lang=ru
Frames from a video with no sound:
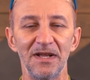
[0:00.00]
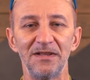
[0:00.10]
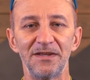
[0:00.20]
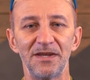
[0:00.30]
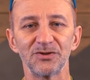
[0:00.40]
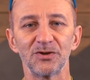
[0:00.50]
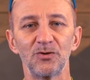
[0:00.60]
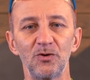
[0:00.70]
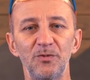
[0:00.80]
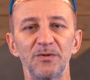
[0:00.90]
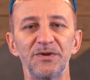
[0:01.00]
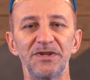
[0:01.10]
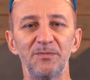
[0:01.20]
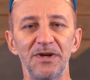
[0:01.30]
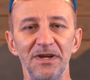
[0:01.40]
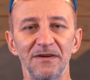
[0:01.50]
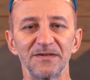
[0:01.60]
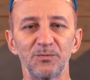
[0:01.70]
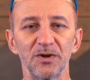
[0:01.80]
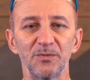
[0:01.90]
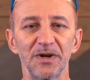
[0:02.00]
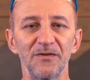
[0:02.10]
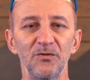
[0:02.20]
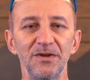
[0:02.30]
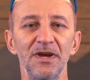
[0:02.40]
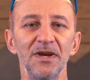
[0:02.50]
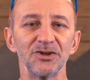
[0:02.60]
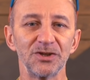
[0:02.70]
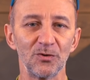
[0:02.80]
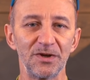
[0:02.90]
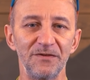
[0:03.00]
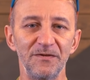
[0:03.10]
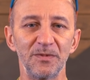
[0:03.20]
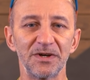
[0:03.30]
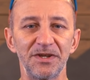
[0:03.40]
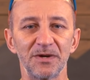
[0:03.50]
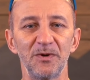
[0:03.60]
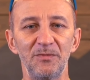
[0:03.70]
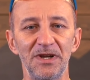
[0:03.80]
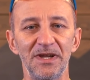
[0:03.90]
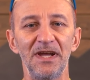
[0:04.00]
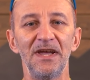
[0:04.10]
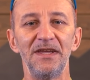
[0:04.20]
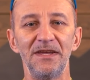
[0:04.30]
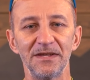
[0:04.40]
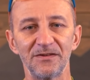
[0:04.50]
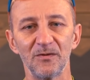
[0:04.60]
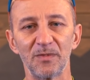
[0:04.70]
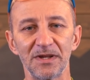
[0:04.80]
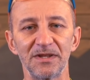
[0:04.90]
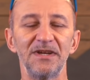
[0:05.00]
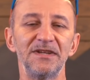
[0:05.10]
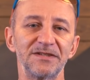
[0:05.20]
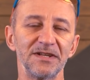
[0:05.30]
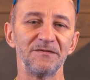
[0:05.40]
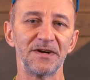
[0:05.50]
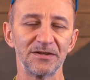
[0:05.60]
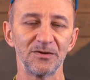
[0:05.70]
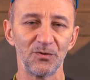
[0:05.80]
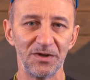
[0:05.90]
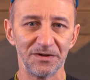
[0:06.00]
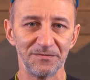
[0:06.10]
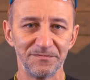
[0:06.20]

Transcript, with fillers: Для тех же, кто любит потеплее, в спортмарафоне широкий выбор термобелья и этого бренда, и целого ряда других.